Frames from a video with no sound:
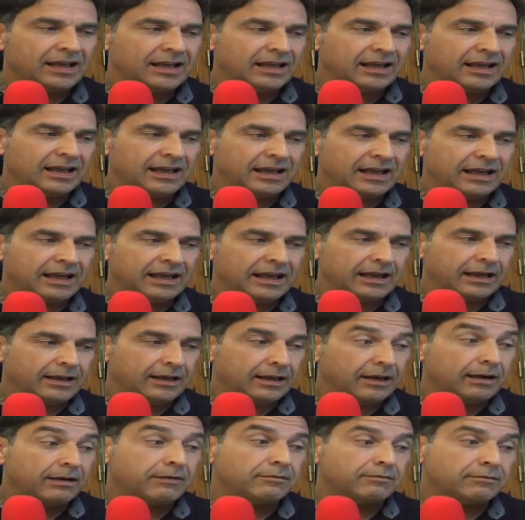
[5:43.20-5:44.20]

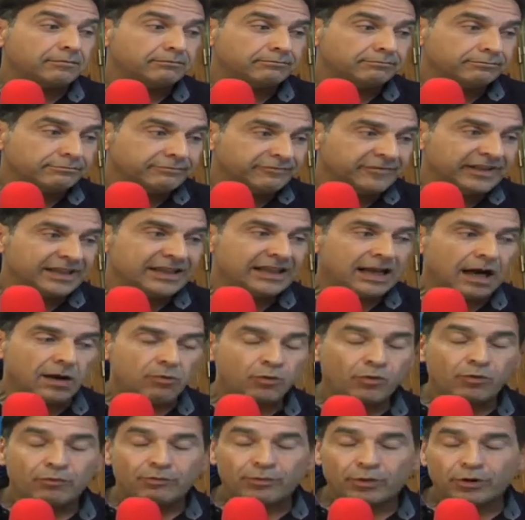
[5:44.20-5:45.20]
Eh,
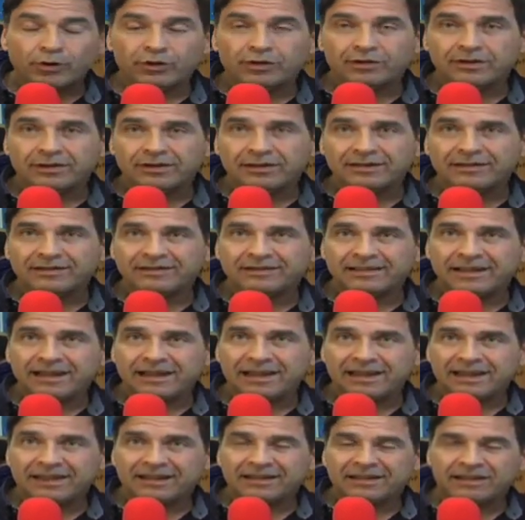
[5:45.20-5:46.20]
vediamo un po' eh,
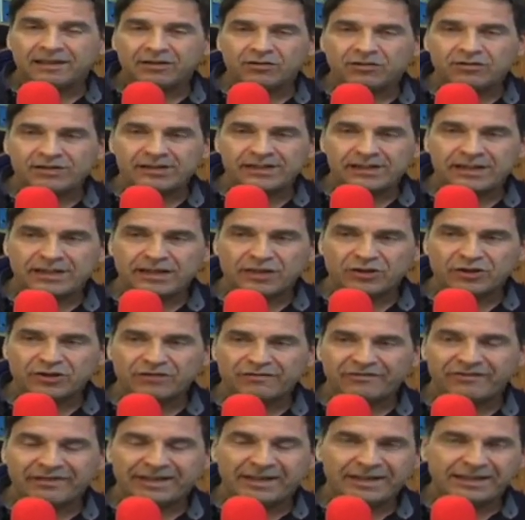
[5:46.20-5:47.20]
Tria che cosa riesce
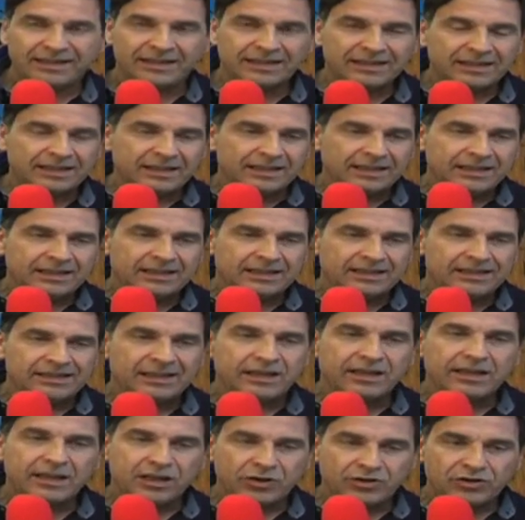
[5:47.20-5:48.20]
a fare, eh,
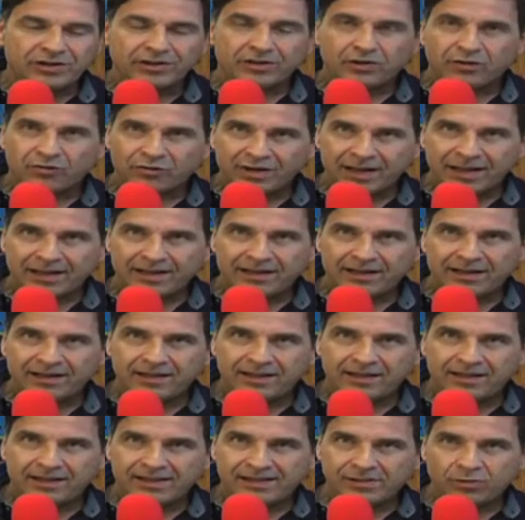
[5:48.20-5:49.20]
se riesce a trovare
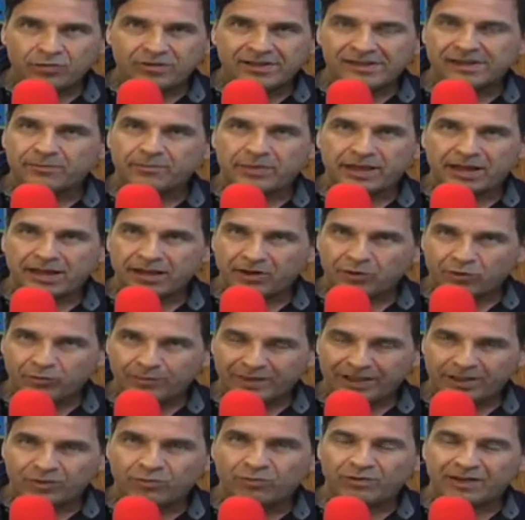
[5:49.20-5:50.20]
le risorse per la
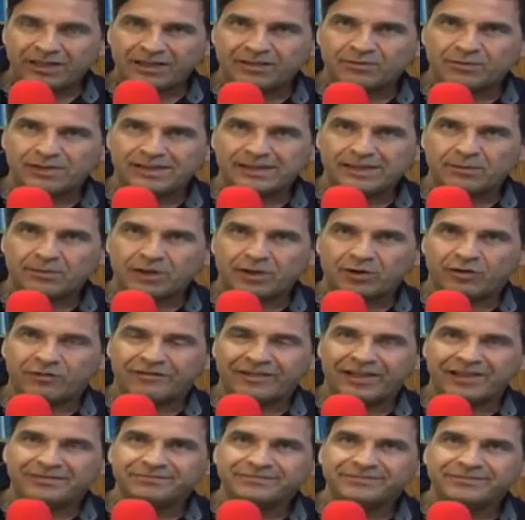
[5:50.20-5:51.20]
copertura di queste
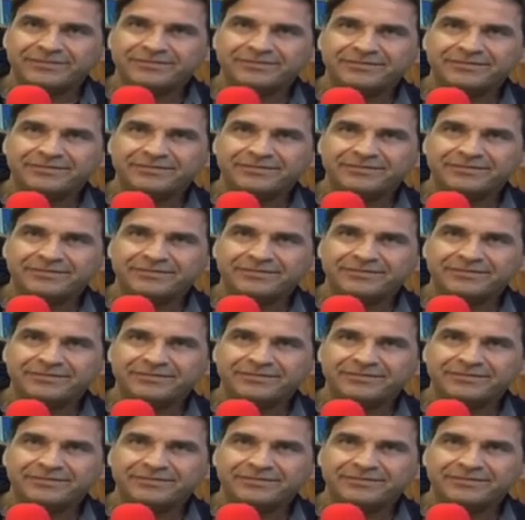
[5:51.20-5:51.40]
manovre.